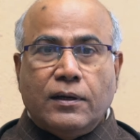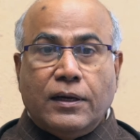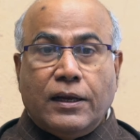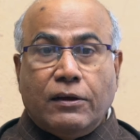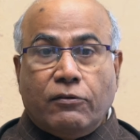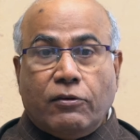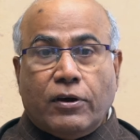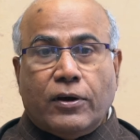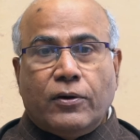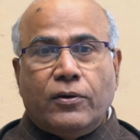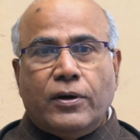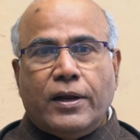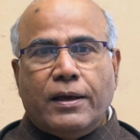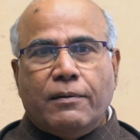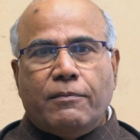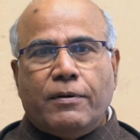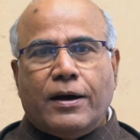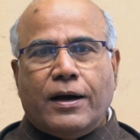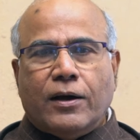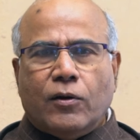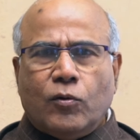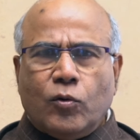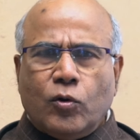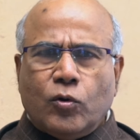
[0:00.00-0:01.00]
లివర్ ఉండే
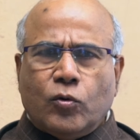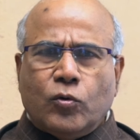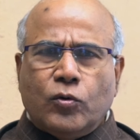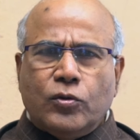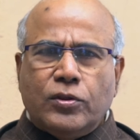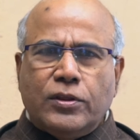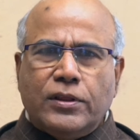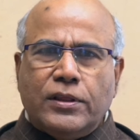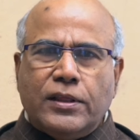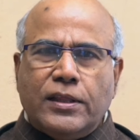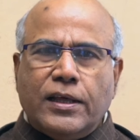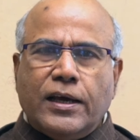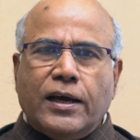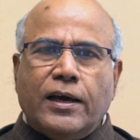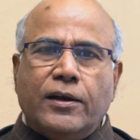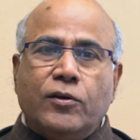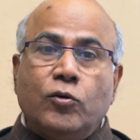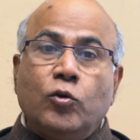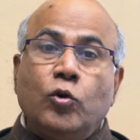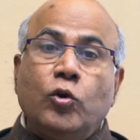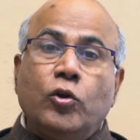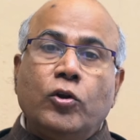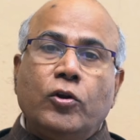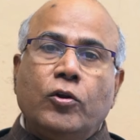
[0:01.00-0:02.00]
భాగంలో కొద్దిగా
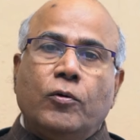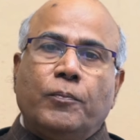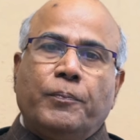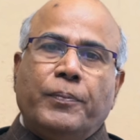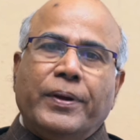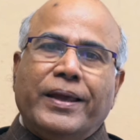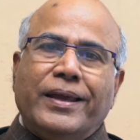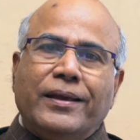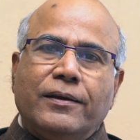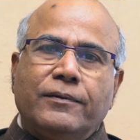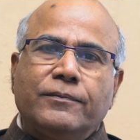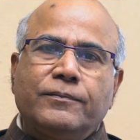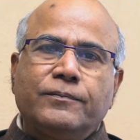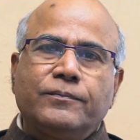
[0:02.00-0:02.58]
నుల్లు నొప్పి